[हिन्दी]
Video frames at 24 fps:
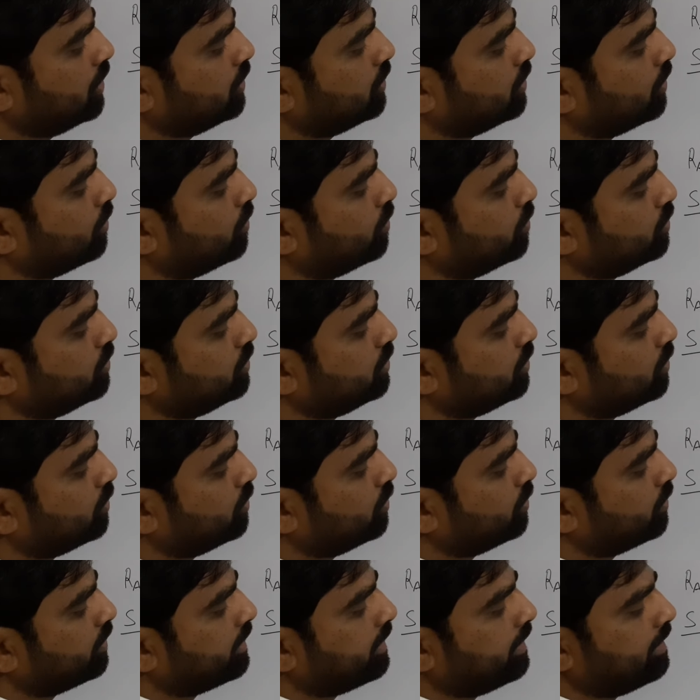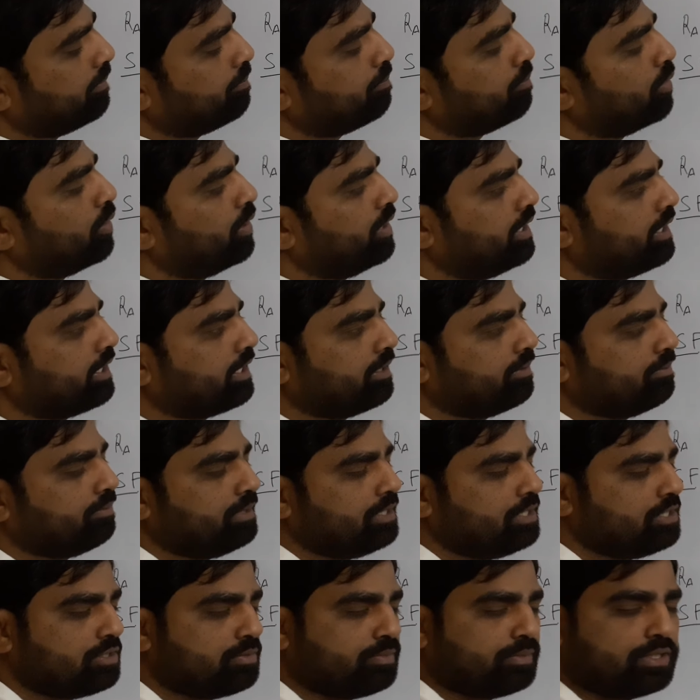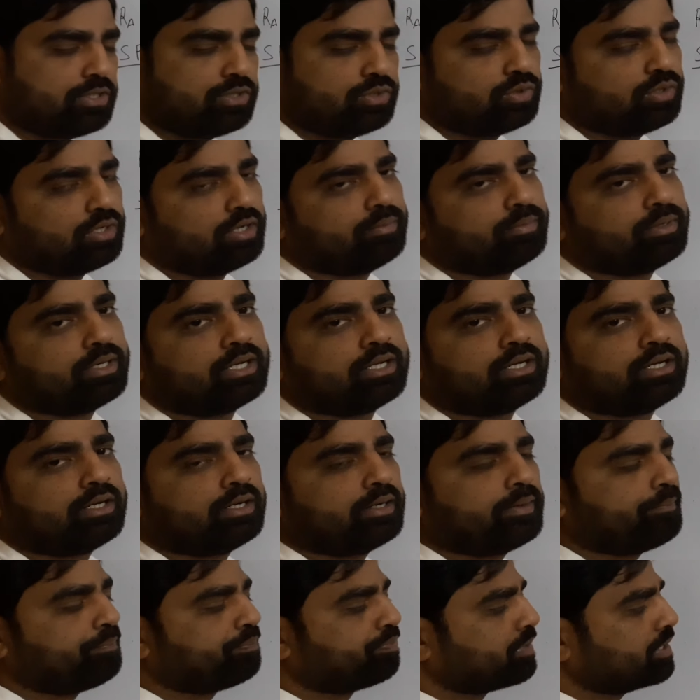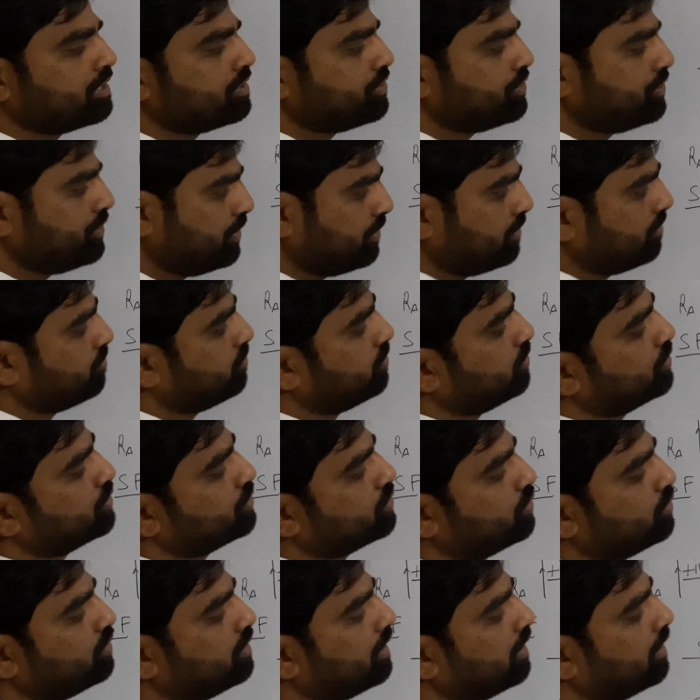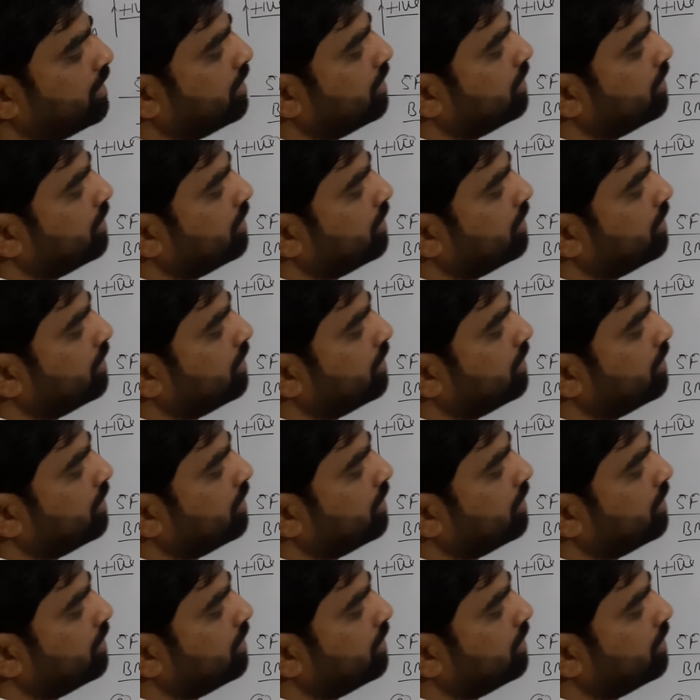तो उन दोनों के पॉइंट के बीच में जो हमारा शेयर फोर्स होगा